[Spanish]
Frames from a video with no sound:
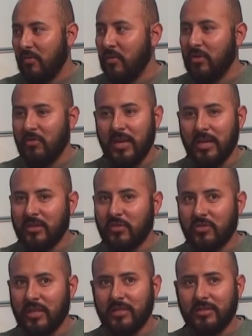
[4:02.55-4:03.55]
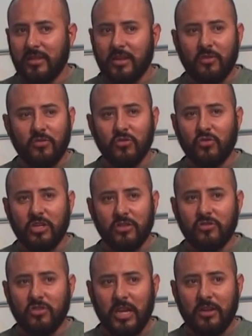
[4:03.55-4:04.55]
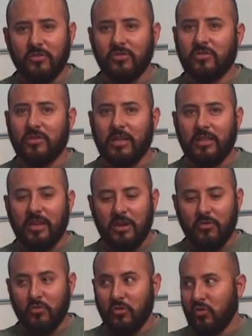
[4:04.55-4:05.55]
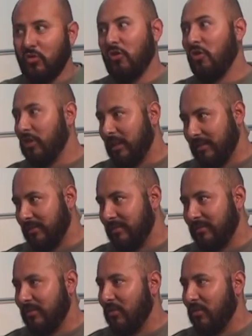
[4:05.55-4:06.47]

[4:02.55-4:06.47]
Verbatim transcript: Cuando vean que sus dientes tienen unos hoyitos negros, que tienen unos hoyotes,